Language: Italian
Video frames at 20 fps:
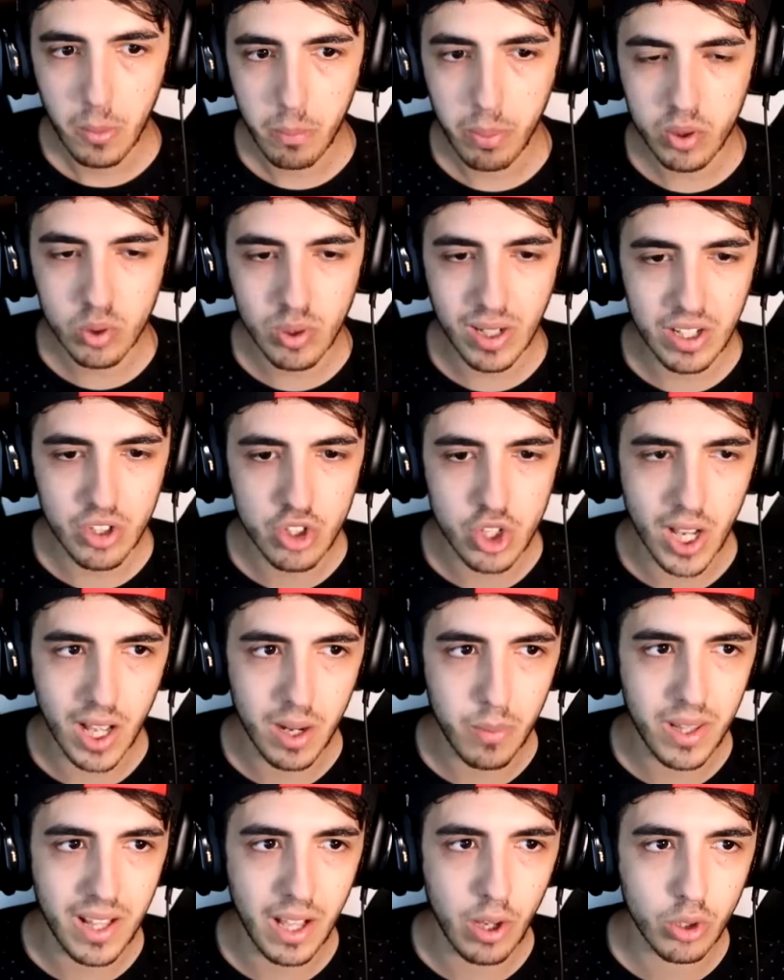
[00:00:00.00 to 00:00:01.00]
Non posso
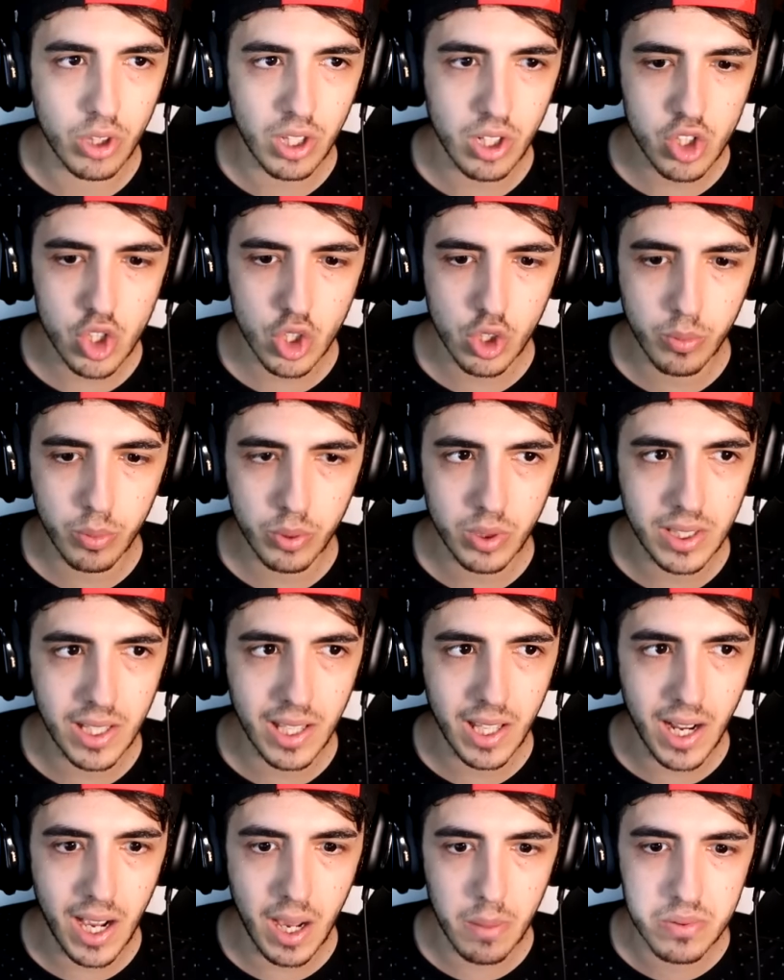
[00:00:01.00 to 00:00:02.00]
lanciarmi, dai, ho 300 punti
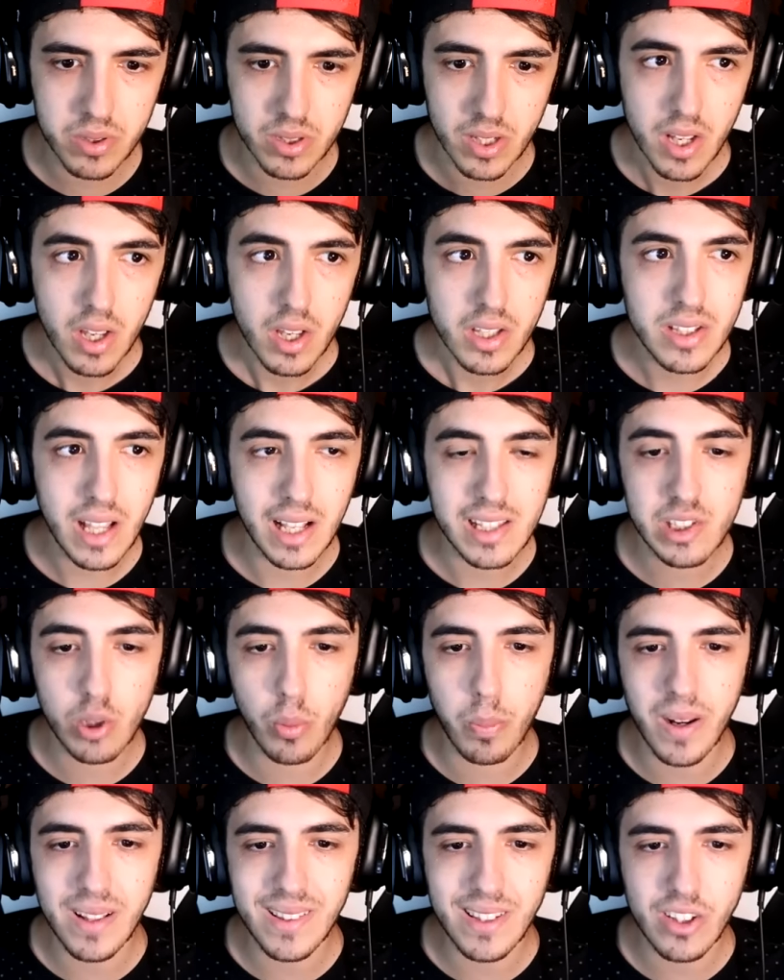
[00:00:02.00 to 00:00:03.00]
dai Raps. Dai,
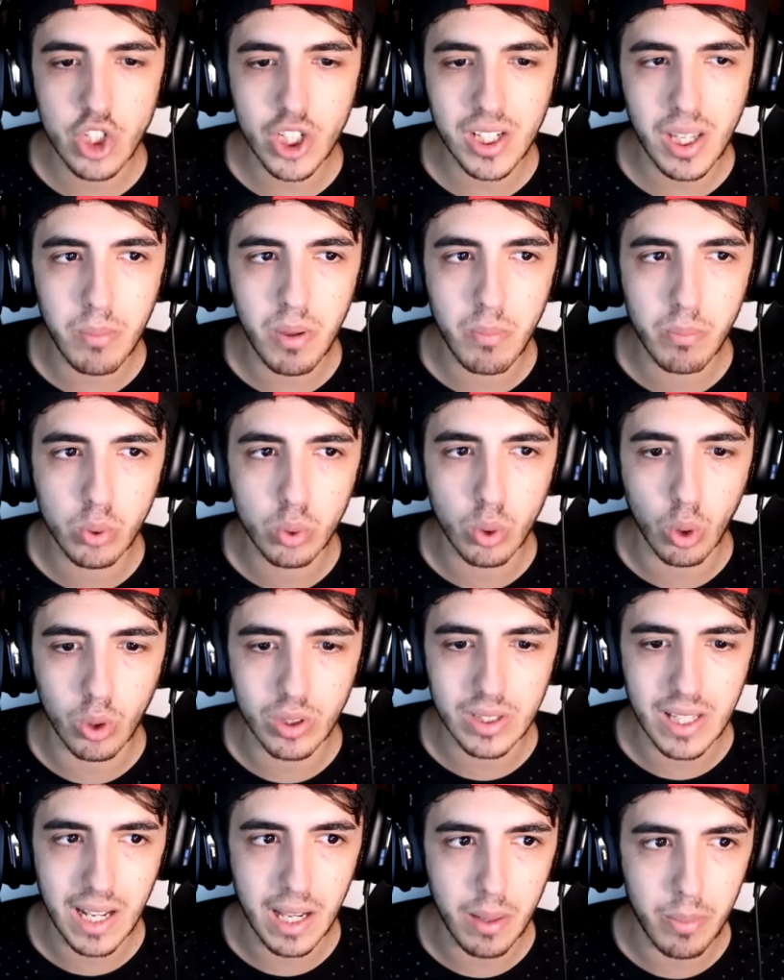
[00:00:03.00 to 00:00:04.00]
zio, prendici che mi butto
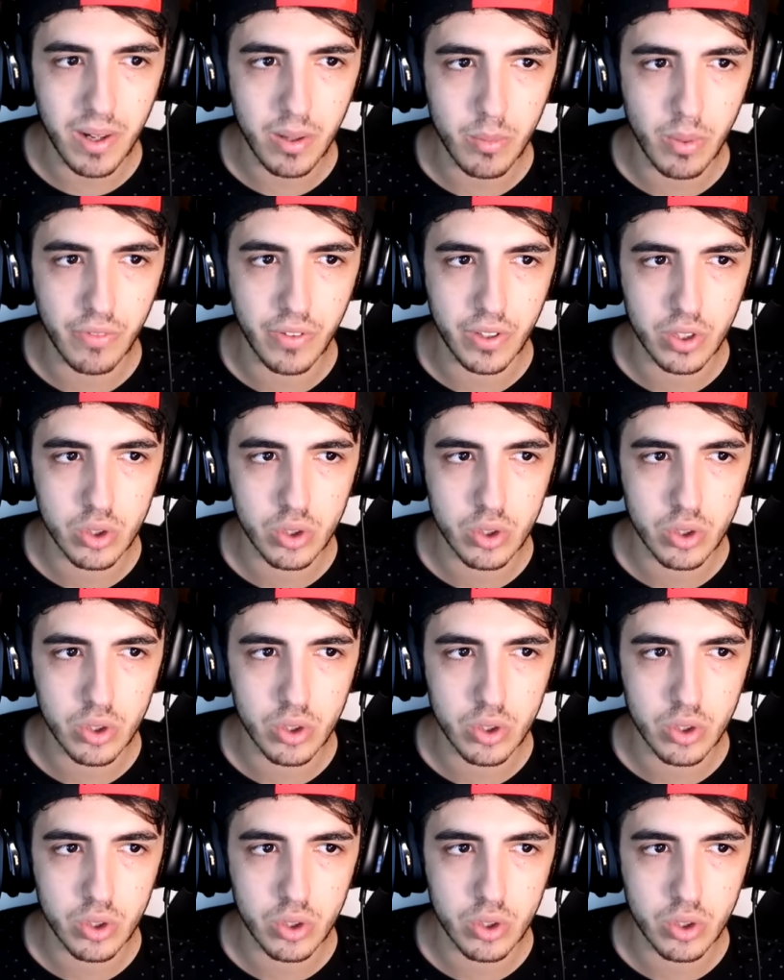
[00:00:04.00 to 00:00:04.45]
con te, la prendo e